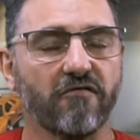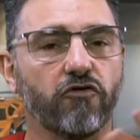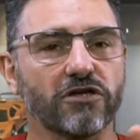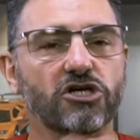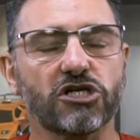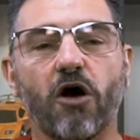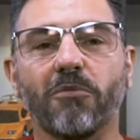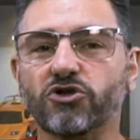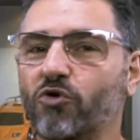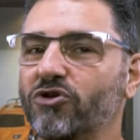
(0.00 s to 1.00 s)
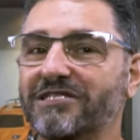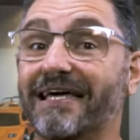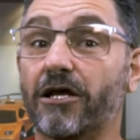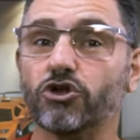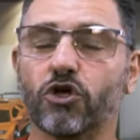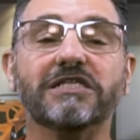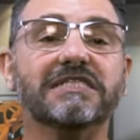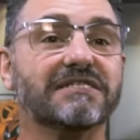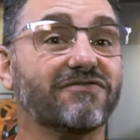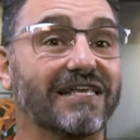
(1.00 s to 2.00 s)
vou deixar umas
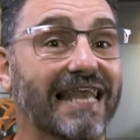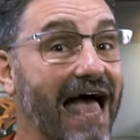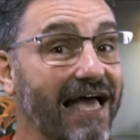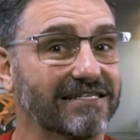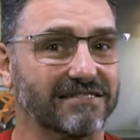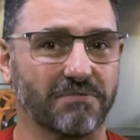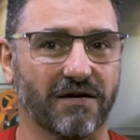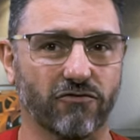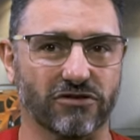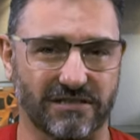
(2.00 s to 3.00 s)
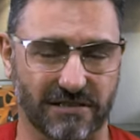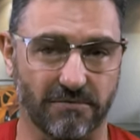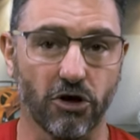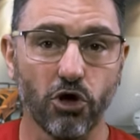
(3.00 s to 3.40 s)
considerações finais para você.